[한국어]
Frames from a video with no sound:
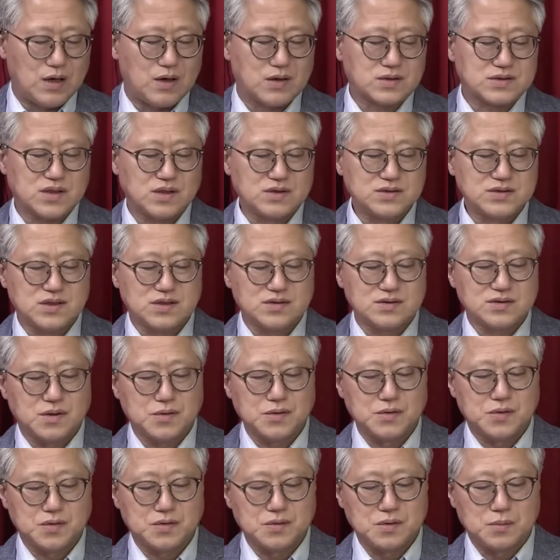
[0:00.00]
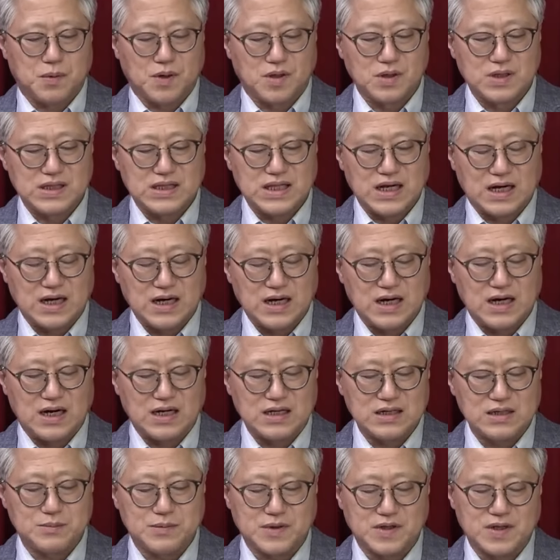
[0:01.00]
선전선동을 벌이다가
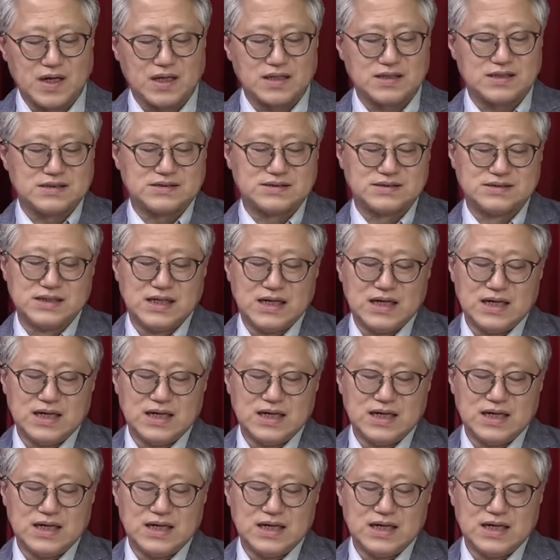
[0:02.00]
이번에는